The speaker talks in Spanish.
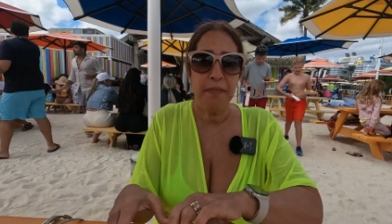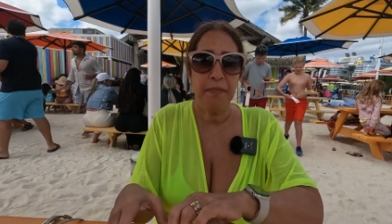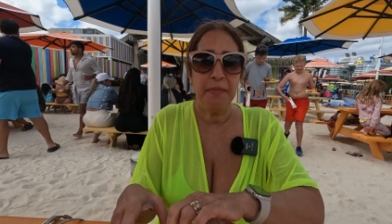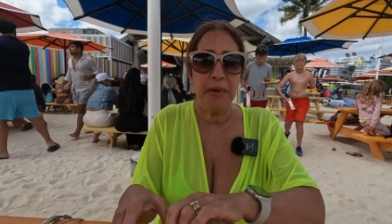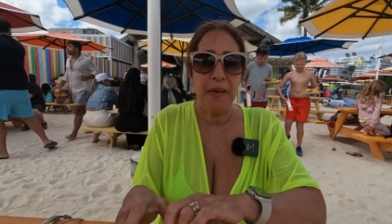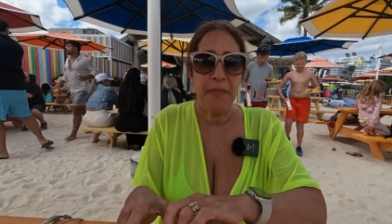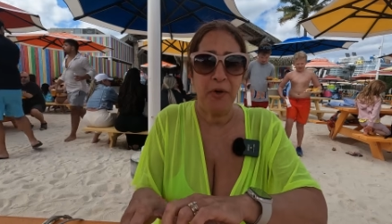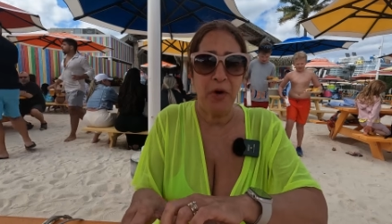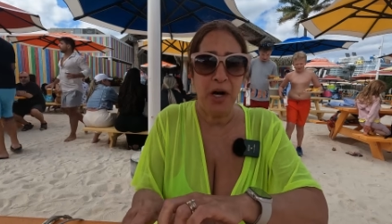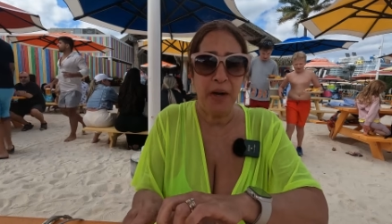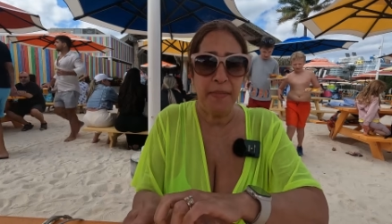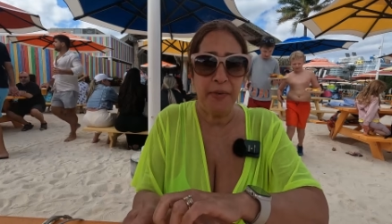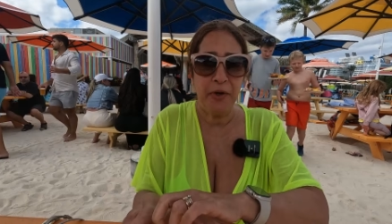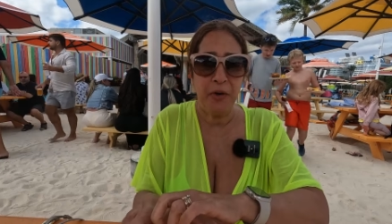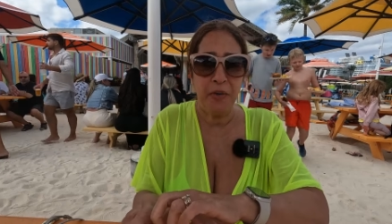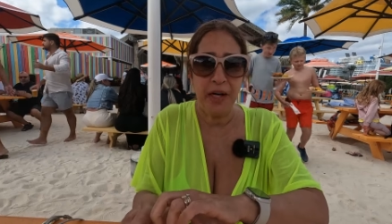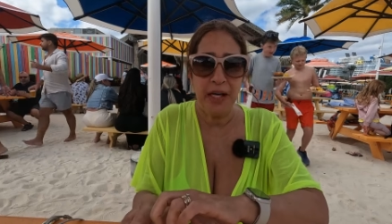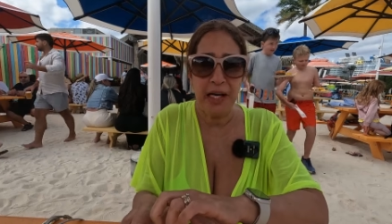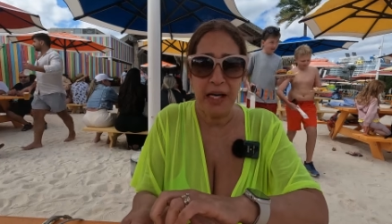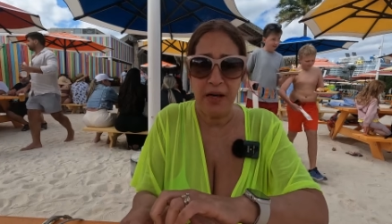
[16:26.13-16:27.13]
Vamos a
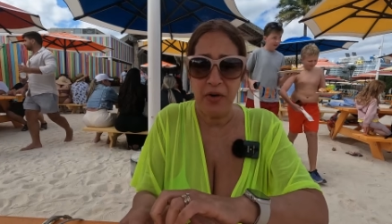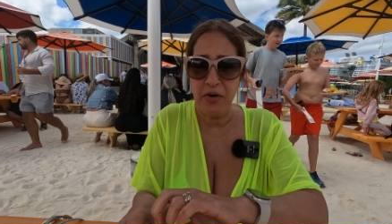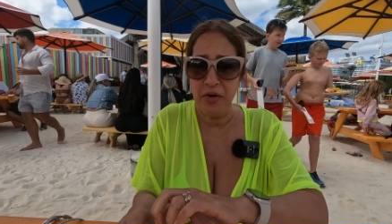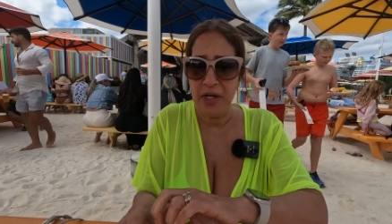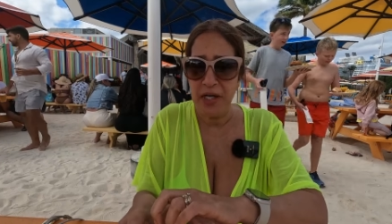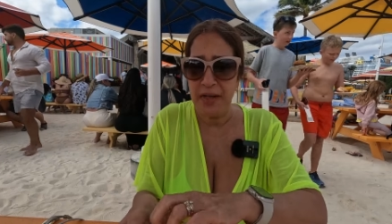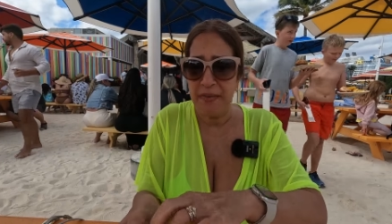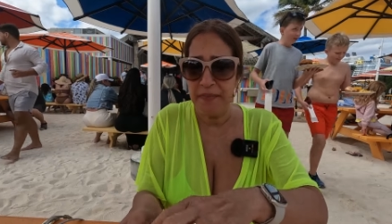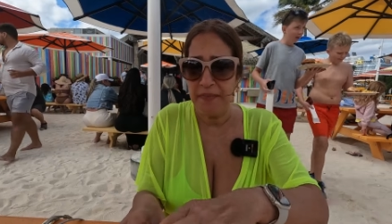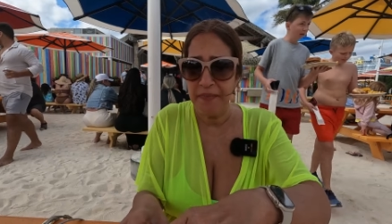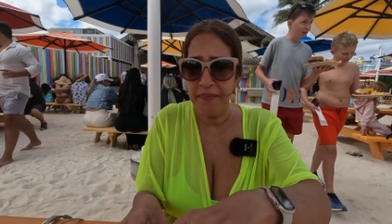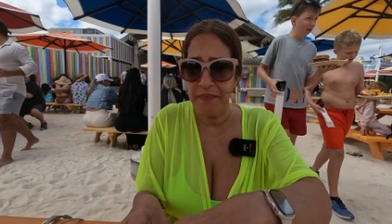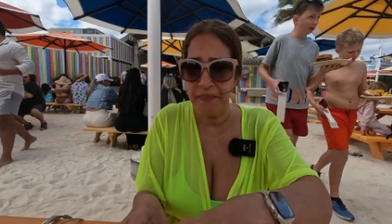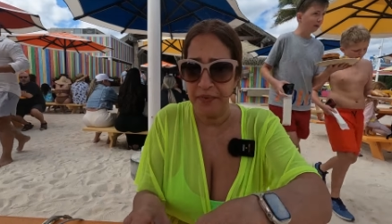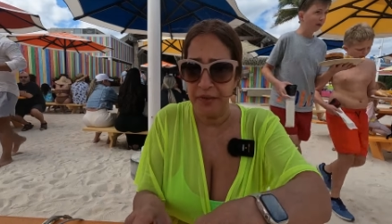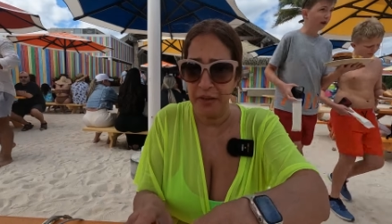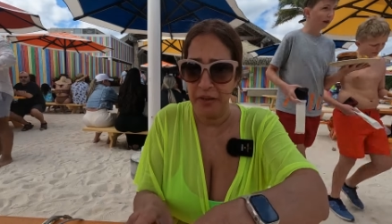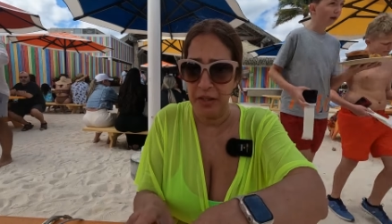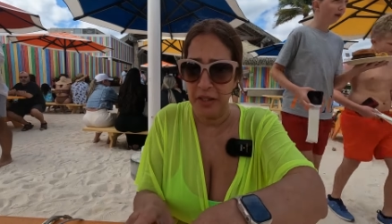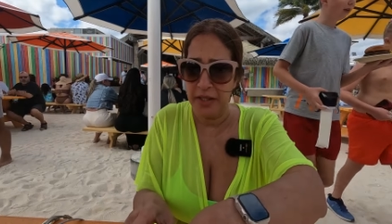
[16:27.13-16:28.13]
probar ahora
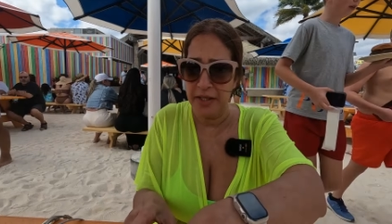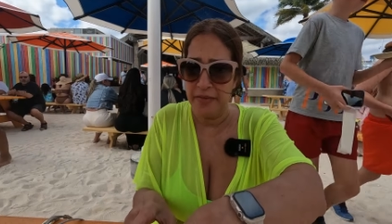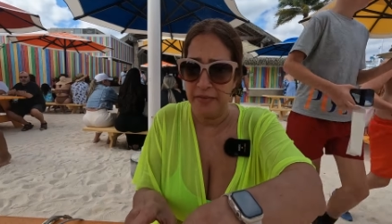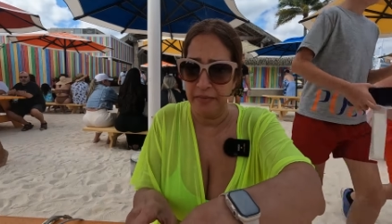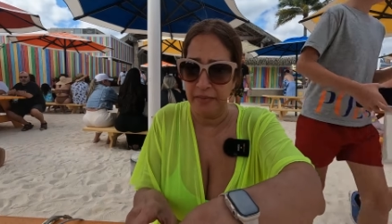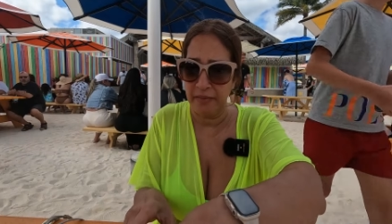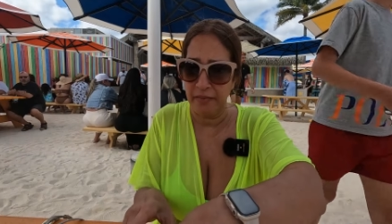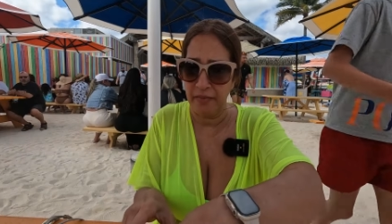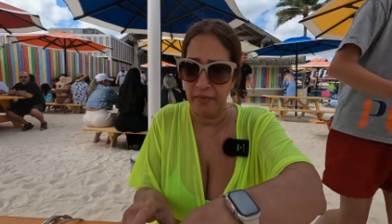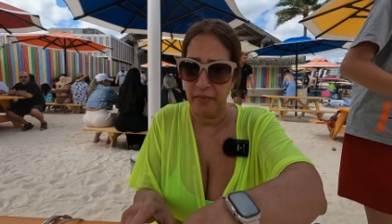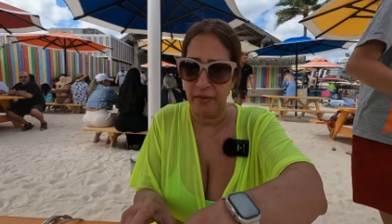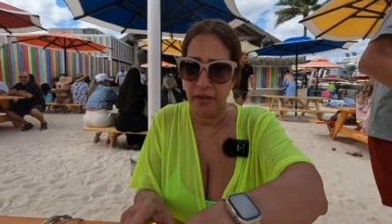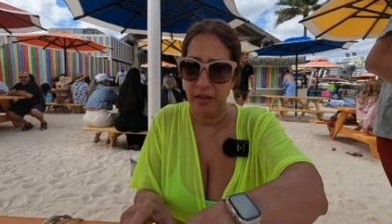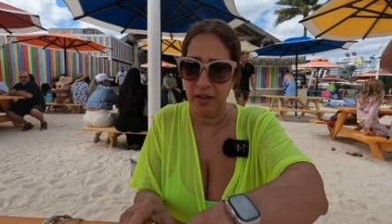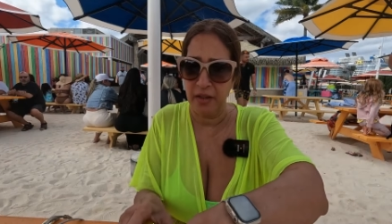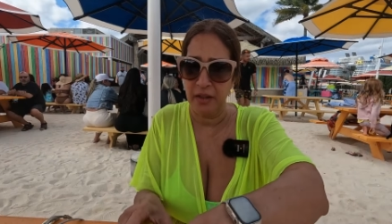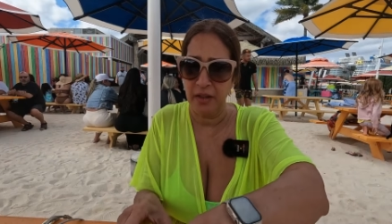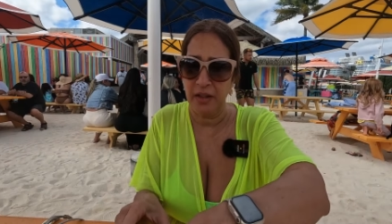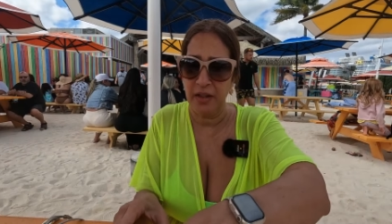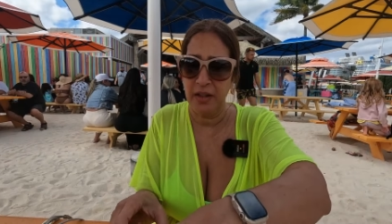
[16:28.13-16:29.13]
¡Ay!
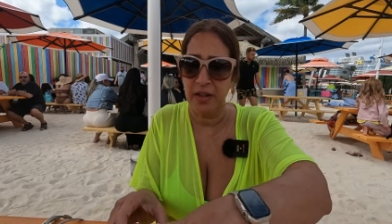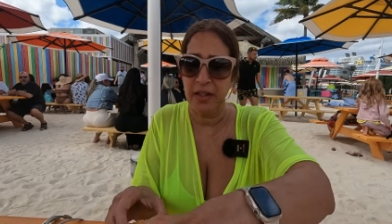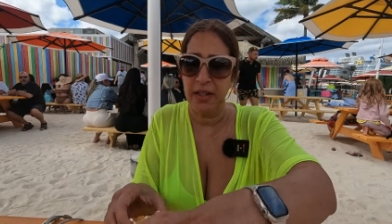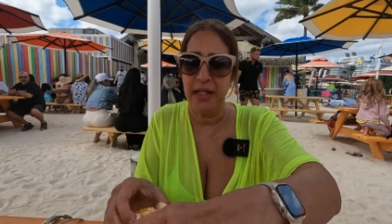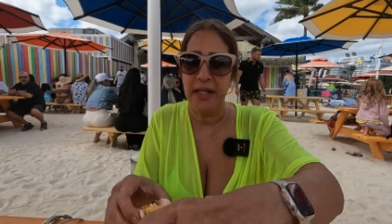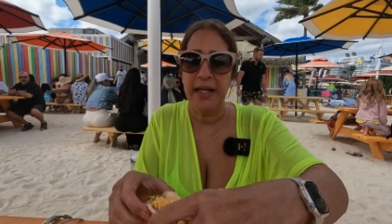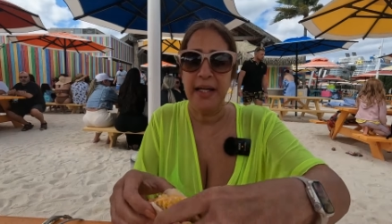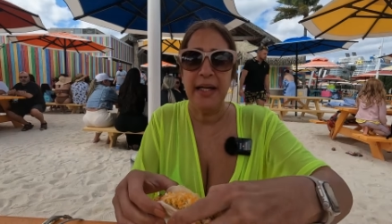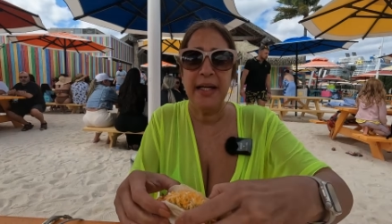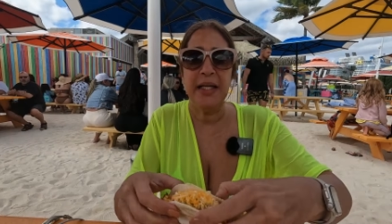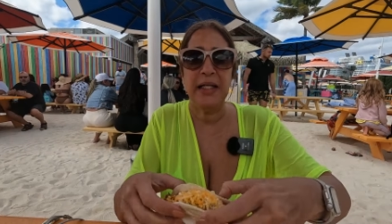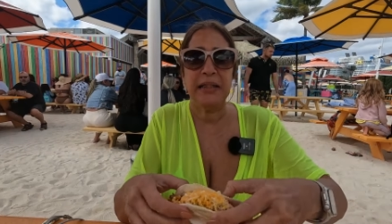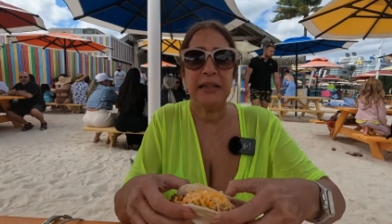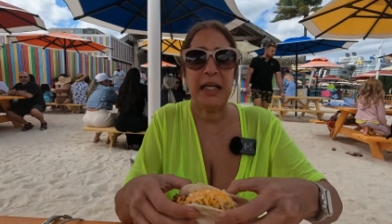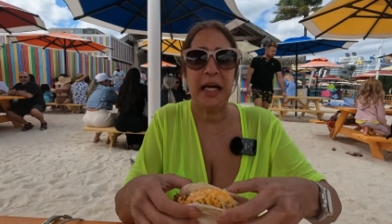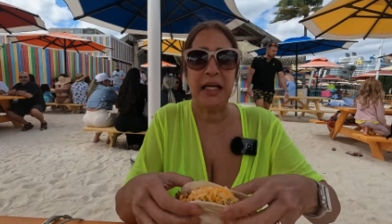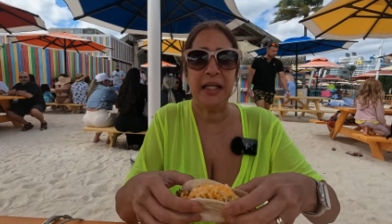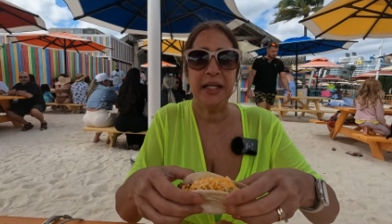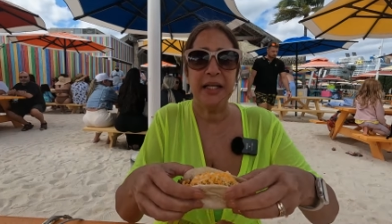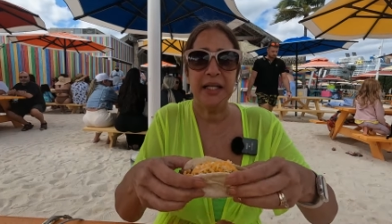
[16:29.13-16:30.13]
el
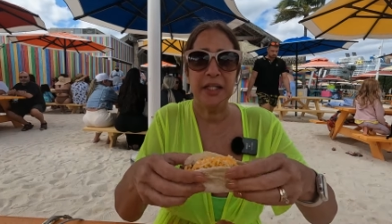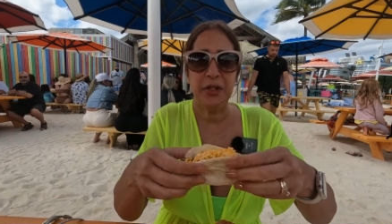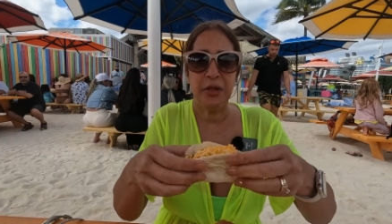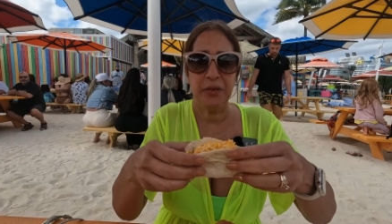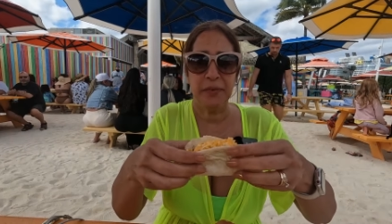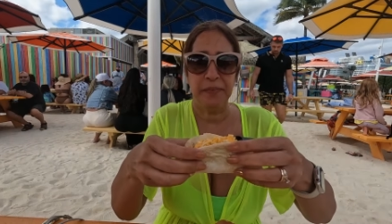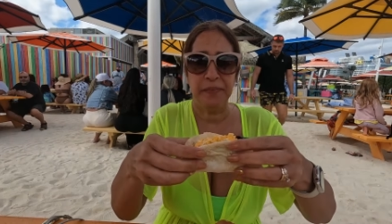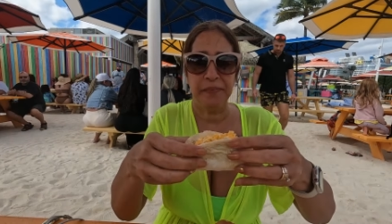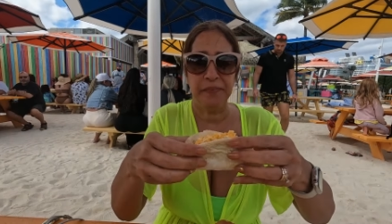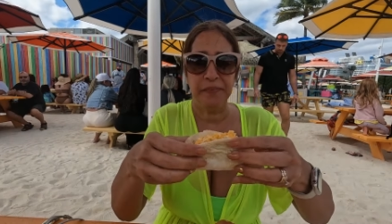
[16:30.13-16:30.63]
taquito.